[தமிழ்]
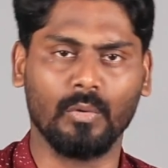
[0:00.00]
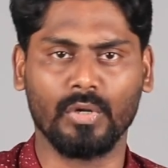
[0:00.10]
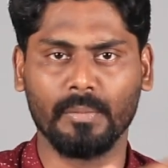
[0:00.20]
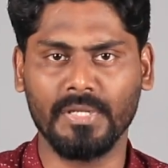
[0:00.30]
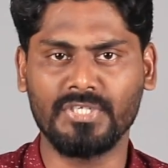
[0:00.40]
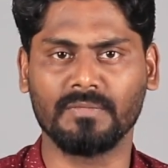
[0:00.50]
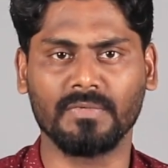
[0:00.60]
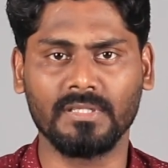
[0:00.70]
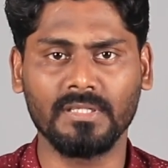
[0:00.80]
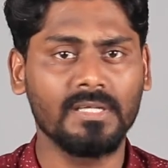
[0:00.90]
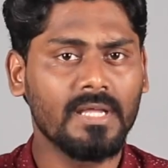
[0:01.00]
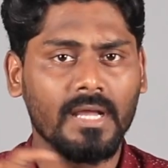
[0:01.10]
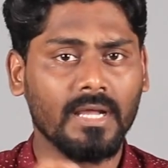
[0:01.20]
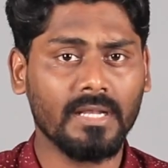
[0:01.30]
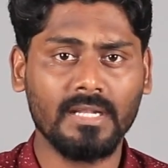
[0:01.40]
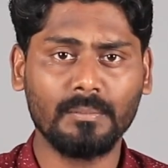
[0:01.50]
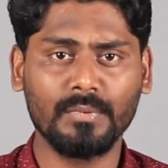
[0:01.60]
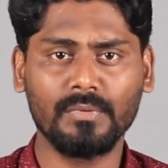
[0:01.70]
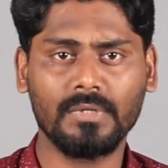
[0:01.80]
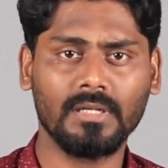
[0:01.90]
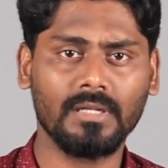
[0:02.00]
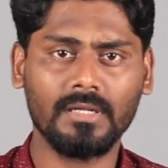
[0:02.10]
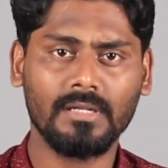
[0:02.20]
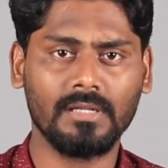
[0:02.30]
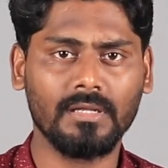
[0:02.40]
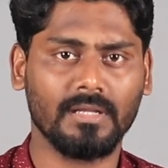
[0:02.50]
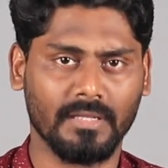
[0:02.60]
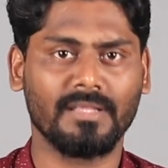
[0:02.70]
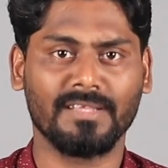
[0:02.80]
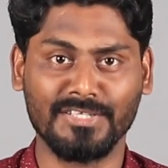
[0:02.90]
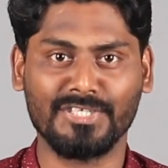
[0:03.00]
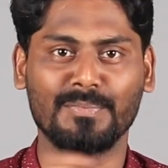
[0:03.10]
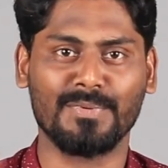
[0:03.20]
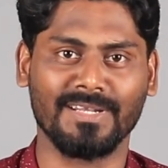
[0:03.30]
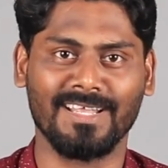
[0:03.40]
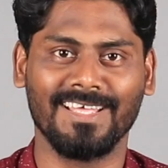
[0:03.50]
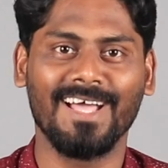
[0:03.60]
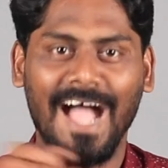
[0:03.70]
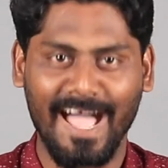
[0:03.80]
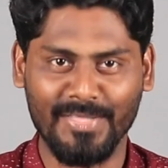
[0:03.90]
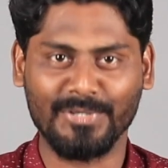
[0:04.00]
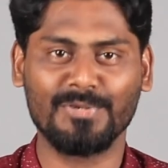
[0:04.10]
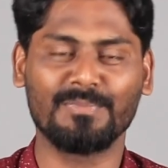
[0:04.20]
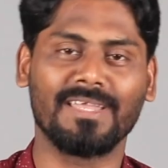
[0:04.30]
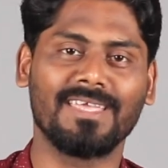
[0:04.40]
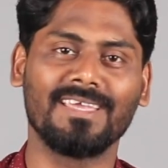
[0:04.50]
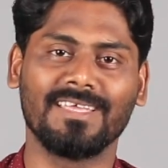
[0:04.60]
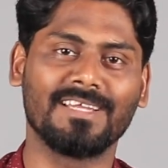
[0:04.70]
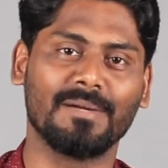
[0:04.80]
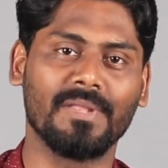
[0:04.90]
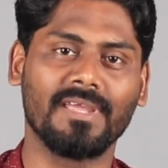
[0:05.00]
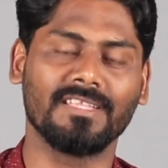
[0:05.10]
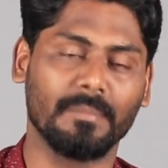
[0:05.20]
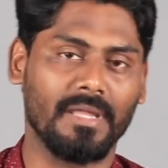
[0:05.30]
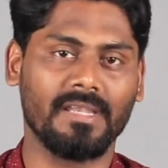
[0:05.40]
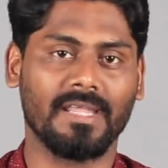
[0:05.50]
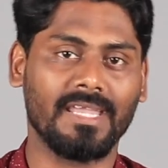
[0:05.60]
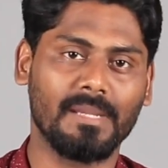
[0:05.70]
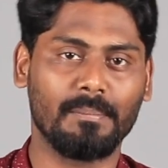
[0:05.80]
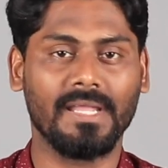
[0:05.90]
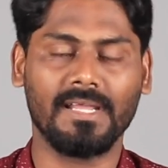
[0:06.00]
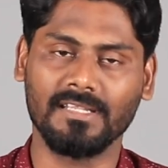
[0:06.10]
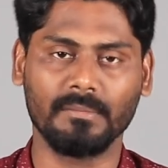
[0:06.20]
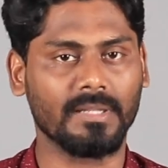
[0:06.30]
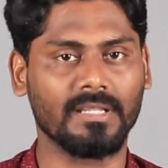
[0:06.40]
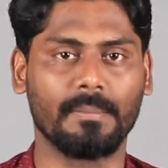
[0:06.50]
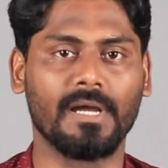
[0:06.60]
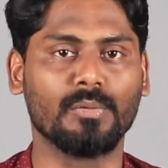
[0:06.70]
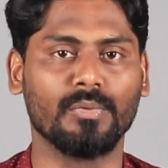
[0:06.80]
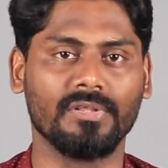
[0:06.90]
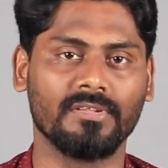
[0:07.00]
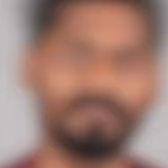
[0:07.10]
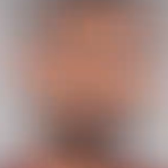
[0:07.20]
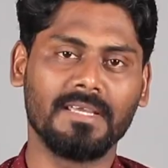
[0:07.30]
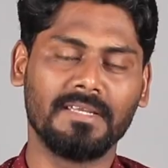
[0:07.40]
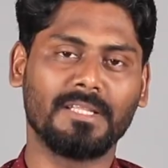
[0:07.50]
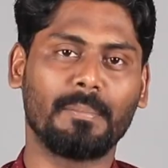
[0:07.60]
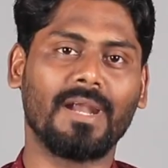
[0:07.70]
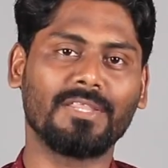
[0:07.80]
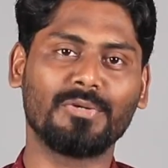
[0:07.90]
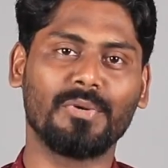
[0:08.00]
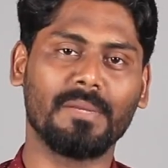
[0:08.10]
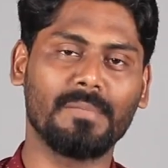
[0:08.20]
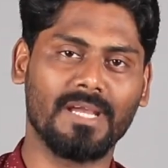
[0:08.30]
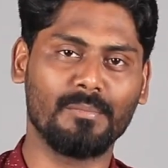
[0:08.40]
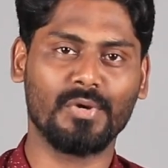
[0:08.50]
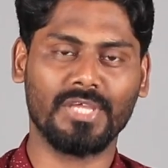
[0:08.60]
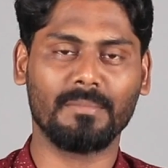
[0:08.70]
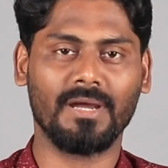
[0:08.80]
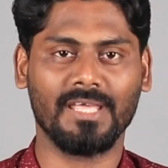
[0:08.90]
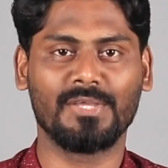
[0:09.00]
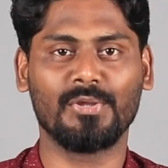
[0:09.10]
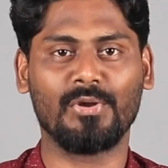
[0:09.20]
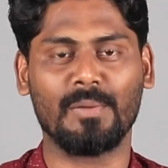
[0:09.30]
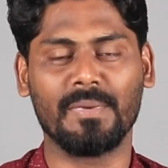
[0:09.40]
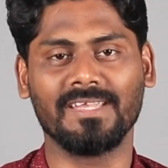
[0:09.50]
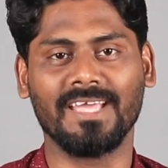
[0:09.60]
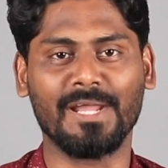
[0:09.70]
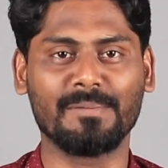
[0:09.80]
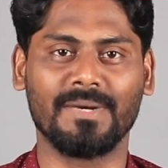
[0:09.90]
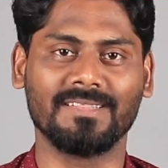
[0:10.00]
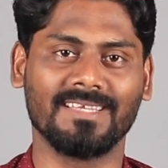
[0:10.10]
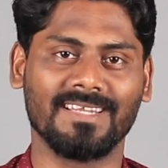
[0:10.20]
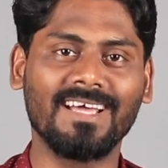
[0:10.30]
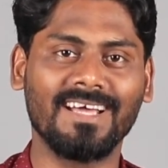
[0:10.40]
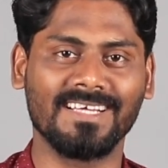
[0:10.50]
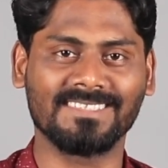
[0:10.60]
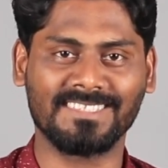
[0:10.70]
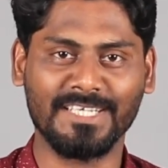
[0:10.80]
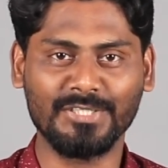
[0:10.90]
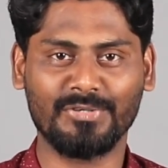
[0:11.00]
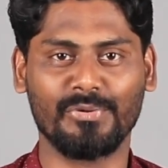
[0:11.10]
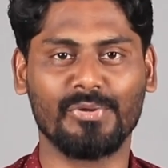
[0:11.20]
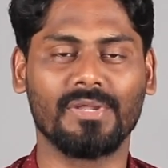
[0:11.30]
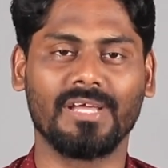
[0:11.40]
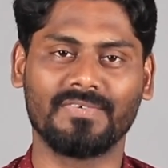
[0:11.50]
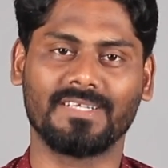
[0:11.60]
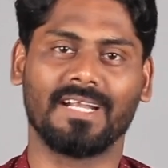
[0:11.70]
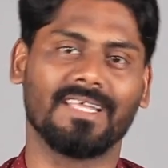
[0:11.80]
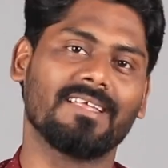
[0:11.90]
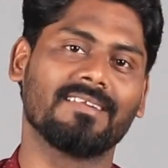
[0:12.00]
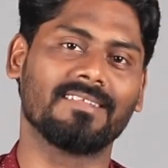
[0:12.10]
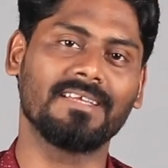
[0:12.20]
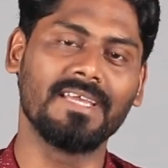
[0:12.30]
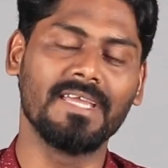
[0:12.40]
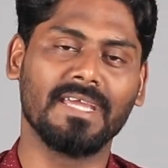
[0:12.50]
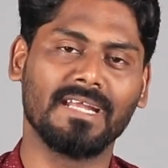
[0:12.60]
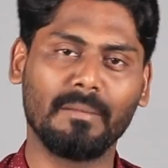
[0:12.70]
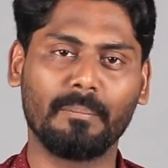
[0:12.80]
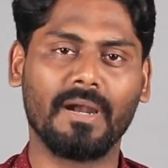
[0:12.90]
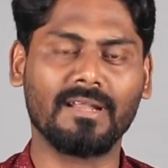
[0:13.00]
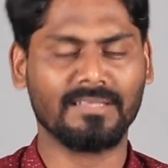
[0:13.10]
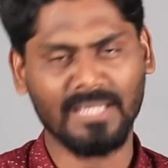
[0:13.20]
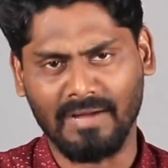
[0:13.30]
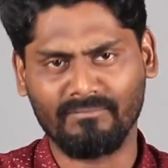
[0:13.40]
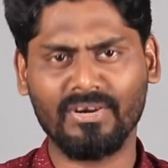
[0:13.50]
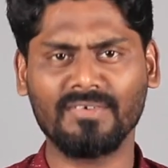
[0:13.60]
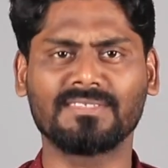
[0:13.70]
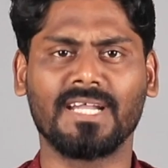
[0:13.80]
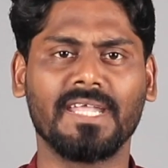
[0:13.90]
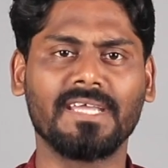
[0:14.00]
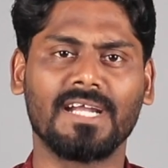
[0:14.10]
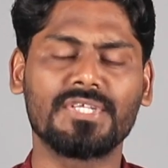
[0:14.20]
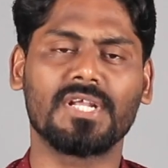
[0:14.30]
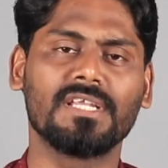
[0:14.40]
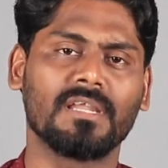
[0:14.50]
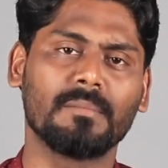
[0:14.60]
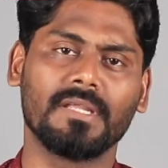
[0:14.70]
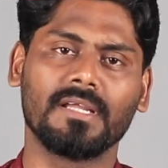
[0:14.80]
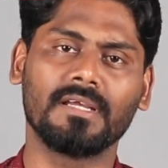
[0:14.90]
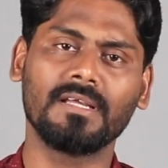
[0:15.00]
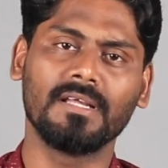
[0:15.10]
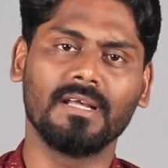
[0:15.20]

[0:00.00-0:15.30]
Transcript: ஒரு பிஜிஎம் வந்து கண்ணா பூ கண்ணால் அதாவது கஞ்சா பூ கண்ணால் அந்த டோன் மாதிரியே இருக்குது அப்படியே இந்த மாதிரி நிறைய பிழைகள் இந்த படத்தில் பார்க்க முடியுது இந்த படத்தினுடைய மிக முக்கியமான ஹீரோ அப்படின்னு யாருன்னு பார்த்தீங்கன்னா ஸ்டென் கொரியோகிராஃபர் அனல் அரசு ஏன்னா படத்தில் அவ்வளவு சண்டை காட்சிகள் நிரம்பி இருக்குது